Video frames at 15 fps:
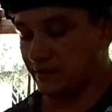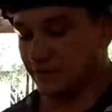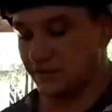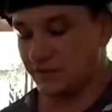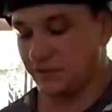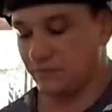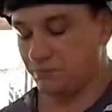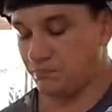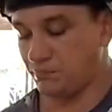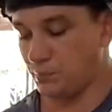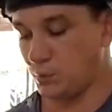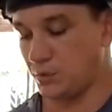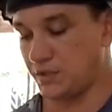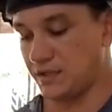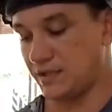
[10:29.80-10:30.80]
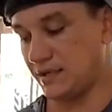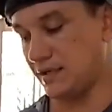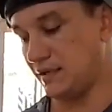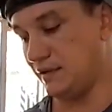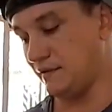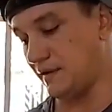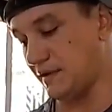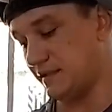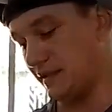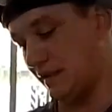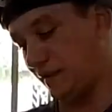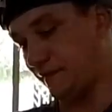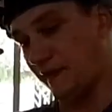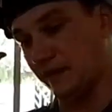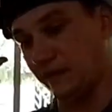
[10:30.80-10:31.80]
aqui, porque ele vai ser
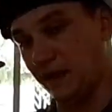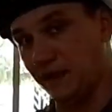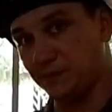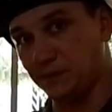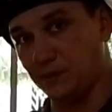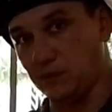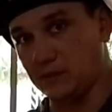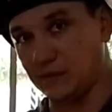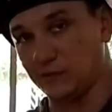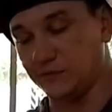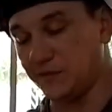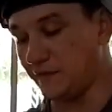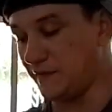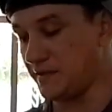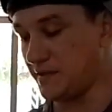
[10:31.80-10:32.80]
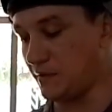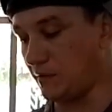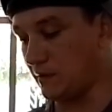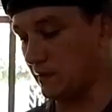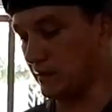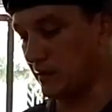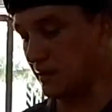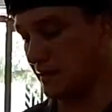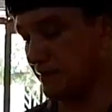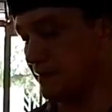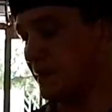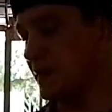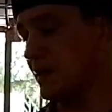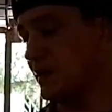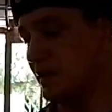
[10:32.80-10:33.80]
levado lá para o local onde ele vai ser colocado
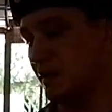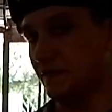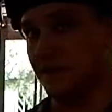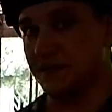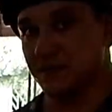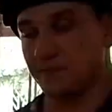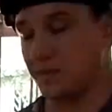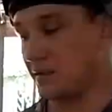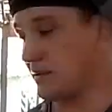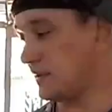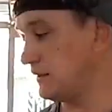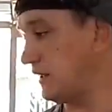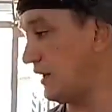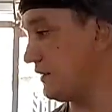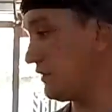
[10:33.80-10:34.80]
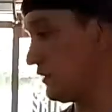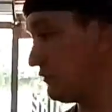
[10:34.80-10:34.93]
e vai ser pintado lá. Então